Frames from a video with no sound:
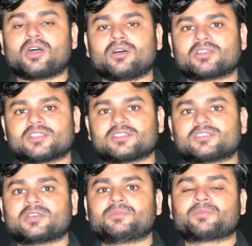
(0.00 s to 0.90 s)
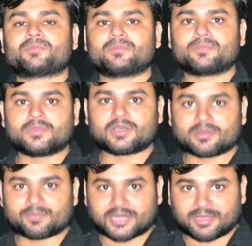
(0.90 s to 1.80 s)
और जब
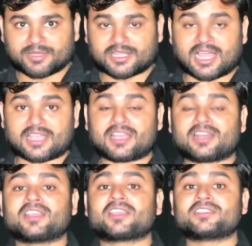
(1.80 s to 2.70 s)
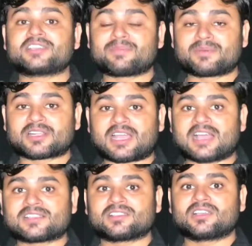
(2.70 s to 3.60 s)
प्रेमिका यानी कि
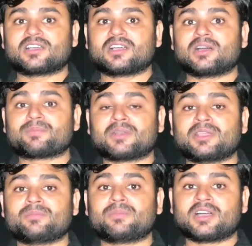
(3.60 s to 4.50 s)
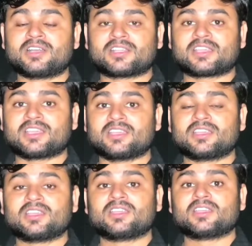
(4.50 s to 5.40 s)
जयप्रकाश अपनी बहन के
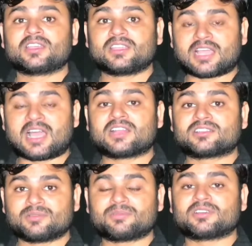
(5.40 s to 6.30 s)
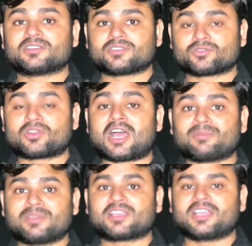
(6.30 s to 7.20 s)
यहाँ जब ससुराल
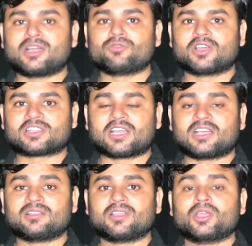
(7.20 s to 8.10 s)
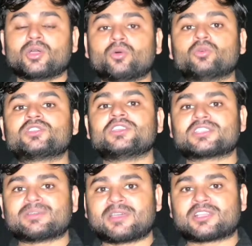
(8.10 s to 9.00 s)
में गया हुआ था उसी
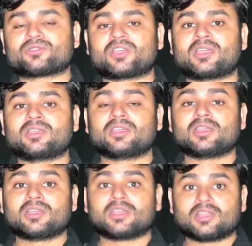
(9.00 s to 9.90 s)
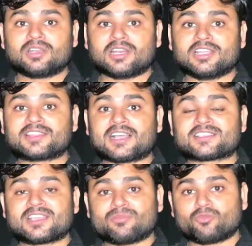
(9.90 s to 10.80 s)
समय जो है ललिता
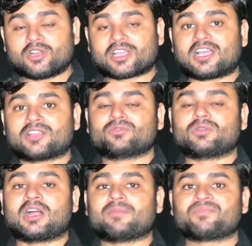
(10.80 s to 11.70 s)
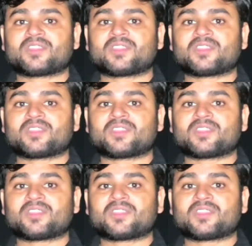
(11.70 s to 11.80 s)
से मुलाकात हुआ